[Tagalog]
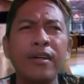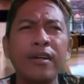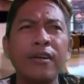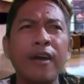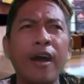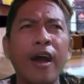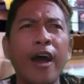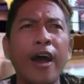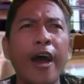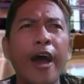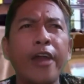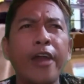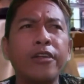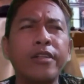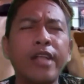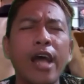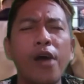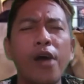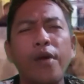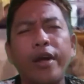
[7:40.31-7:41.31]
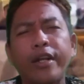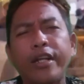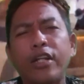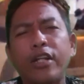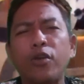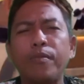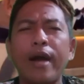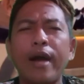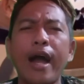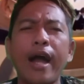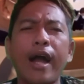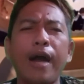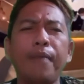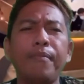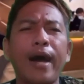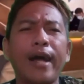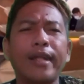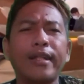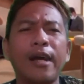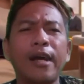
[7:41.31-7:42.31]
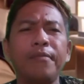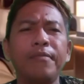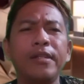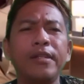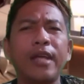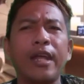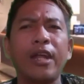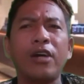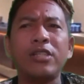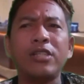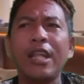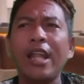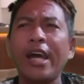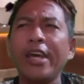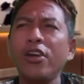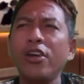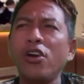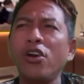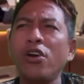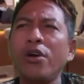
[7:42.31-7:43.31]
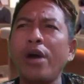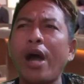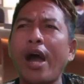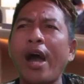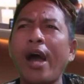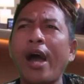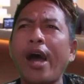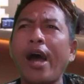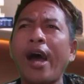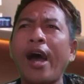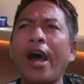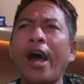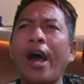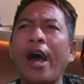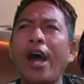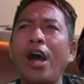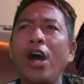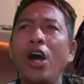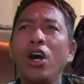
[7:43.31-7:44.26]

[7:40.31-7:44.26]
uh, ano tawag nito mga kabatang Mindanao sila yung uh,